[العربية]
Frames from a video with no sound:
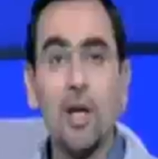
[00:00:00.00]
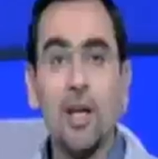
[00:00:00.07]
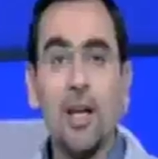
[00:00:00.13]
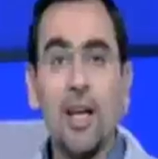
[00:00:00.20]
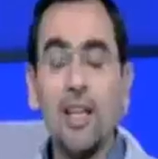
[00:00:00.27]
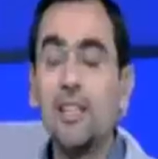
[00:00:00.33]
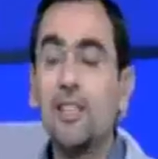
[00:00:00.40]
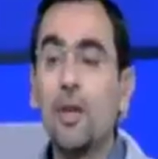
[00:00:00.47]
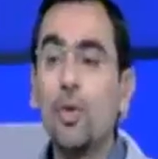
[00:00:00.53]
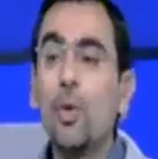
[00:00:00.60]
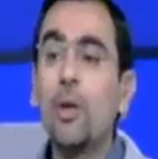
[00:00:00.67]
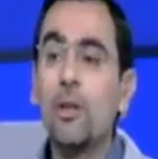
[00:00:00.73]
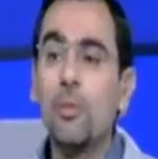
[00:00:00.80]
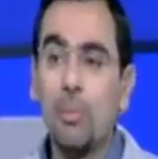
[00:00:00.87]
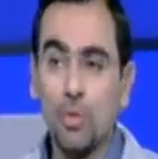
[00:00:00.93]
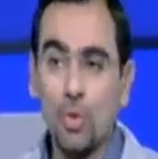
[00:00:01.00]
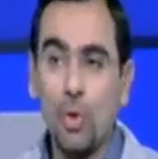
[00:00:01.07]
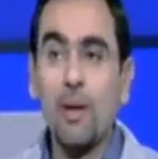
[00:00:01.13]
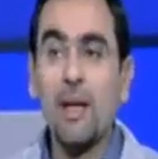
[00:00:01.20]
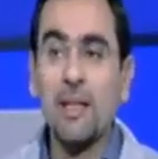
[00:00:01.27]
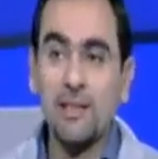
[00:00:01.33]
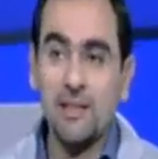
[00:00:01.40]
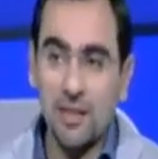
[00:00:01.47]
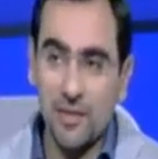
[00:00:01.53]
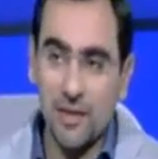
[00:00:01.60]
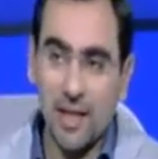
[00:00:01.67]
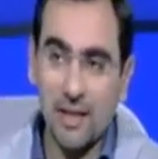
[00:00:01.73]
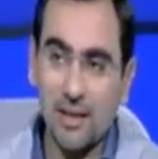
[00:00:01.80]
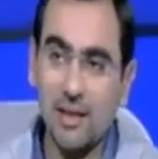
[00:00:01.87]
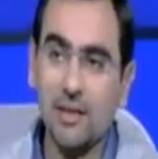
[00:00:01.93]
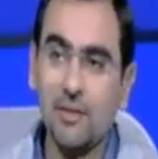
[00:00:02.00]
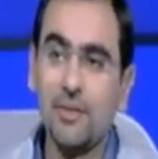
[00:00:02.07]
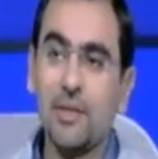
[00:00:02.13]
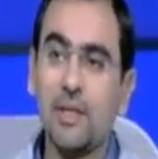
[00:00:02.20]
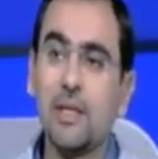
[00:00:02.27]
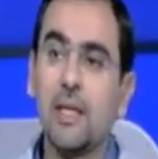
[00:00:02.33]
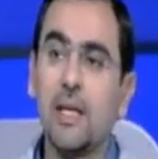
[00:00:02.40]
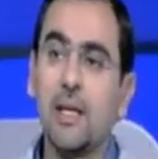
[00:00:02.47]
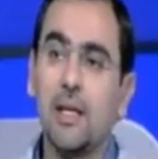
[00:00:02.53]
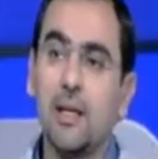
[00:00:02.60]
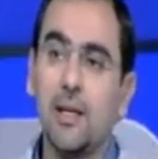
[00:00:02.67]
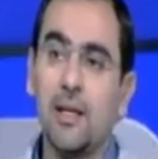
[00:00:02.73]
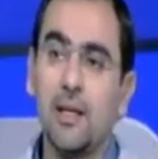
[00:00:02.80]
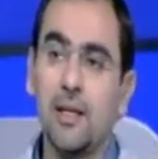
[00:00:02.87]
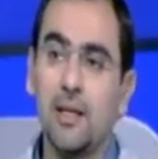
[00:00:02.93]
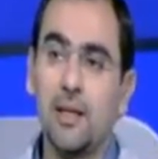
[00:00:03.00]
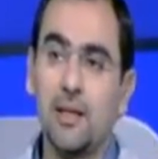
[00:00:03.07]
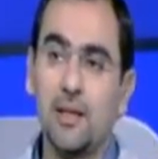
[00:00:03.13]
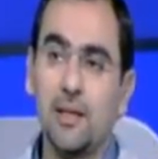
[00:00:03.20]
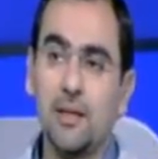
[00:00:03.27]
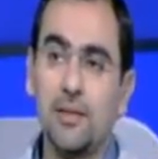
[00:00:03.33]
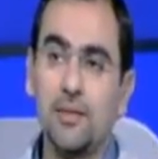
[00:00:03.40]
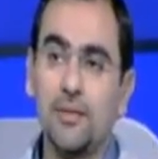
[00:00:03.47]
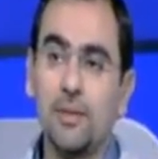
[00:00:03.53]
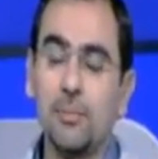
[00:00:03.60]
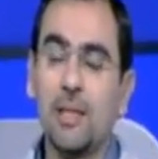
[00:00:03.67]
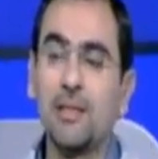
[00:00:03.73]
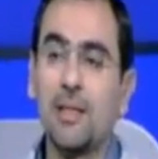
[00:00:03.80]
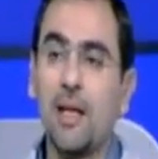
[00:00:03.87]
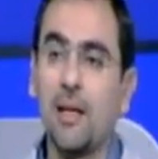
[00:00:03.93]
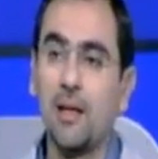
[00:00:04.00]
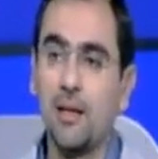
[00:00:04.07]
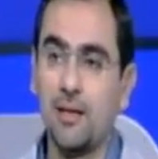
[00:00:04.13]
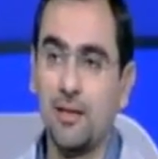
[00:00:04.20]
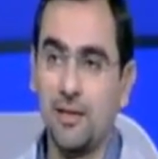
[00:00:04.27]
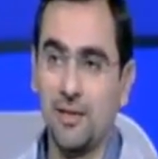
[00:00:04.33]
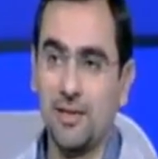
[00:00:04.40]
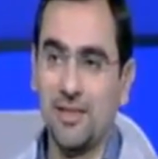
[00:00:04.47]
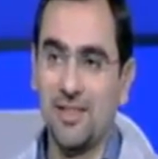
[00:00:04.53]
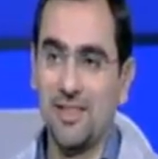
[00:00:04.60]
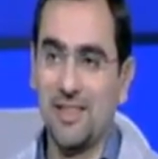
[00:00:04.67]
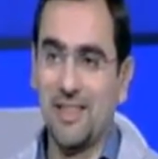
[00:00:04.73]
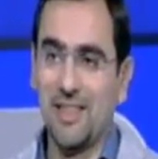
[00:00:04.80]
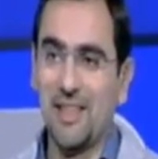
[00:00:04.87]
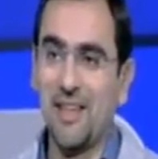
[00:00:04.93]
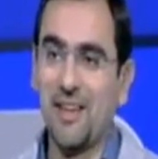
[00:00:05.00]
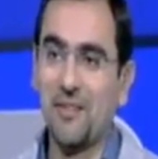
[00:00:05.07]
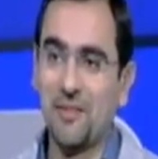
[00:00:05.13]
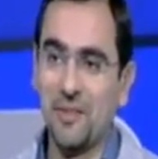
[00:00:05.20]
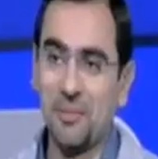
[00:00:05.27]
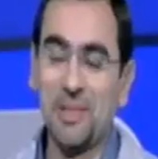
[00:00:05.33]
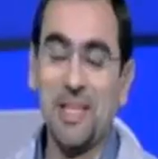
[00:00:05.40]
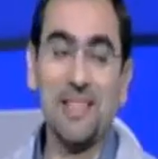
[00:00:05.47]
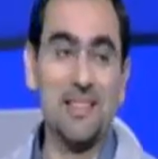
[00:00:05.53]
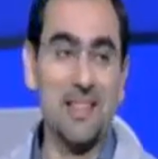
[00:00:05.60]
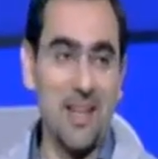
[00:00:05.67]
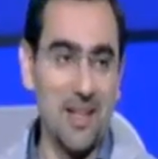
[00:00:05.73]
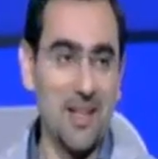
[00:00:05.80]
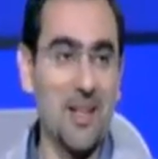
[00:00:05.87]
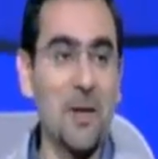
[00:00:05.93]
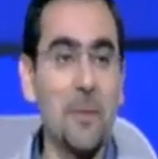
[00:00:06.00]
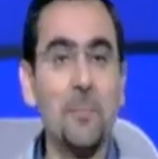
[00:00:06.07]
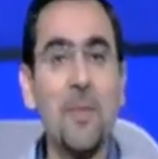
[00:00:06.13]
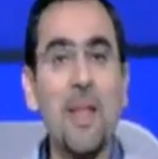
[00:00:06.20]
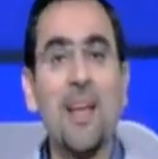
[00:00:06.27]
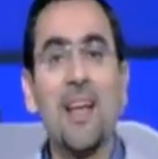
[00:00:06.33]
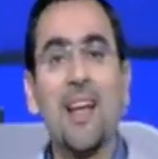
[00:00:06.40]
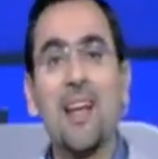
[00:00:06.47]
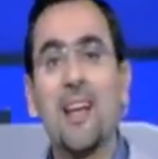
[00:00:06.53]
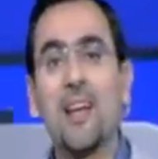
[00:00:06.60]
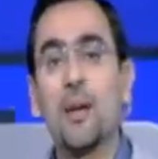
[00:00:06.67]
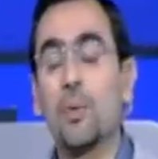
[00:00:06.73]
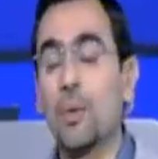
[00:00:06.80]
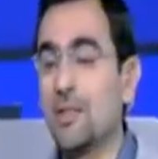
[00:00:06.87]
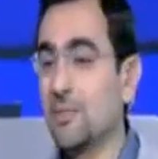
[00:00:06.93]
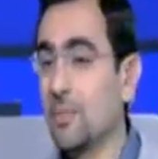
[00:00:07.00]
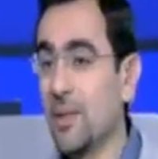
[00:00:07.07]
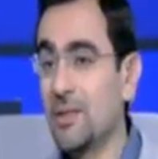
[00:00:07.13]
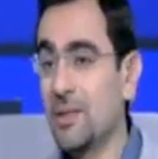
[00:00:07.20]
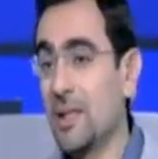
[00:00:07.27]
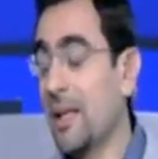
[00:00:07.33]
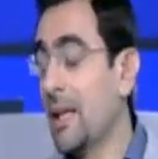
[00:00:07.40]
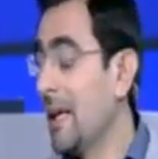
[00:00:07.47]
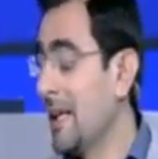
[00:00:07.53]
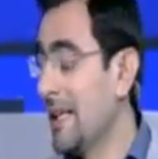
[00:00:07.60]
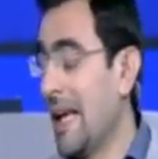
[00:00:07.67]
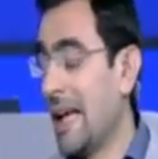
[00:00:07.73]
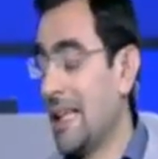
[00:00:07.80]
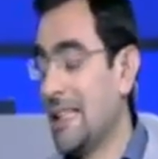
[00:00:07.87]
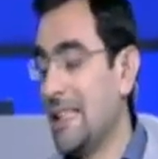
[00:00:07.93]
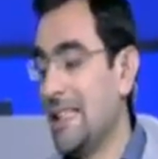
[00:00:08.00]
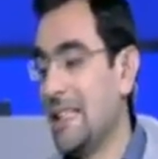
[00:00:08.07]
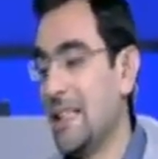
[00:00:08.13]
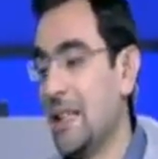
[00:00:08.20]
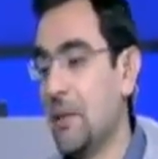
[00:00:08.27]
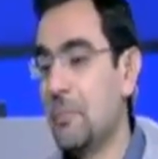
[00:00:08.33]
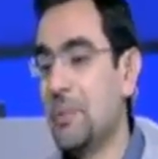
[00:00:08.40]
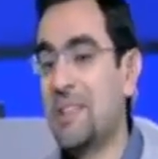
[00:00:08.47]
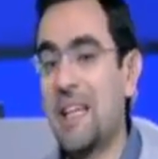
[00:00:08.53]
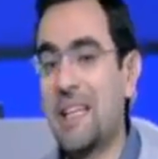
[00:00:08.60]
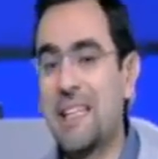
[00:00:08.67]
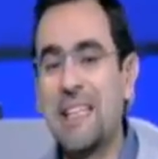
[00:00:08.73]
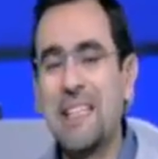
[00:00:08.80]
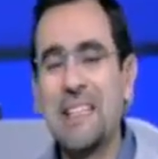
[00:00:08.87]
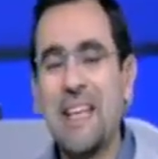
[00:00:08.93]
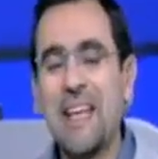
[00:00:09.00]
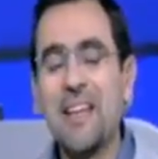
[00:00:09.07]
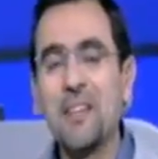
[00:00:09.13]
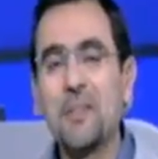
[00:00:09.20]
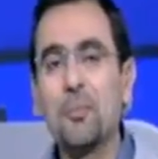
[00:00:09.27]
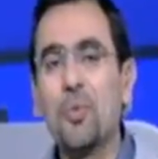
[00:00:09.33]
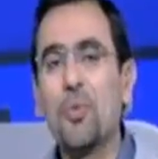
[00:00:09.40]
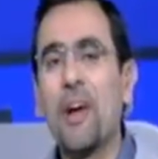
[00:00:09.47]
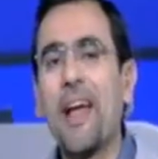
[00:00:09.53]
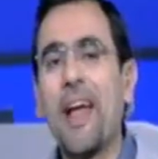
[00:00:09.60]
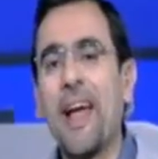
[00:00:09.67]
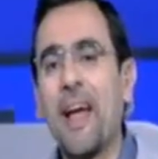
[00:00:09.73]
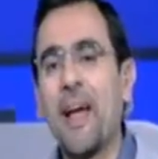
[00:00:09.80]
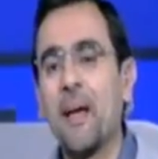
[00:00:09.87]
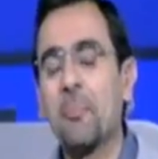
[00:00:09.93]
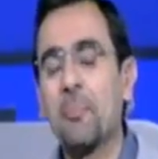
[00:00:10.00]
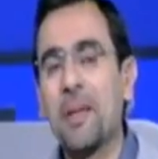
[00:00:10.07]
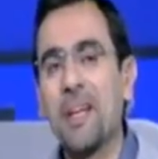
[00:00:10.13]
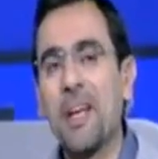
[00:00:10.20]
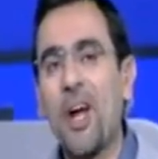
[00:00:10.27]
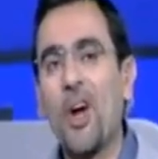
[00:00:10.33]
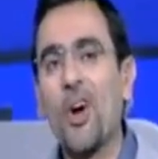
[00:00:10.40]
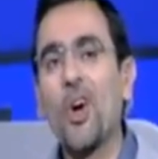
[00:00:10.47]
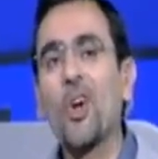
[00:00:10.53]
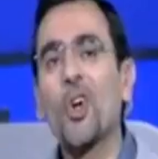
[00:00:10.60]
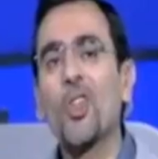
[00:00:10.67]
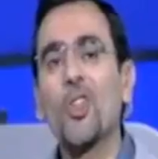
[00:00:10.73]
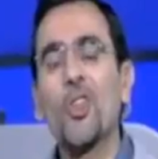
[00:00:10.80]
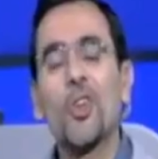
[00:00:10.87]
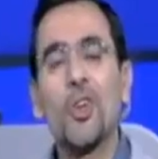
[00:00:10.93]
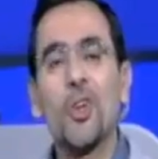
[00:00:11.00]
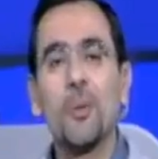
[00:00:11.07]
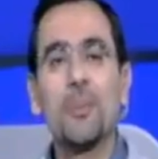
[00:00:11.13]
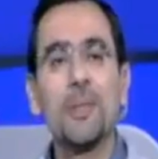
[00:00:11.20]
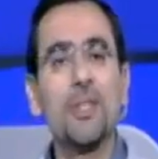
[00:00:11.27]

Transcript: خلينا نروح للموضوع بقى اللي انت فتحتيه في آه، في مدخل آه، ويل سميث آه، في بدايه الحلقه ويل سميث يعني بالتاكيد كانت مفاجاه امبارح اكثر من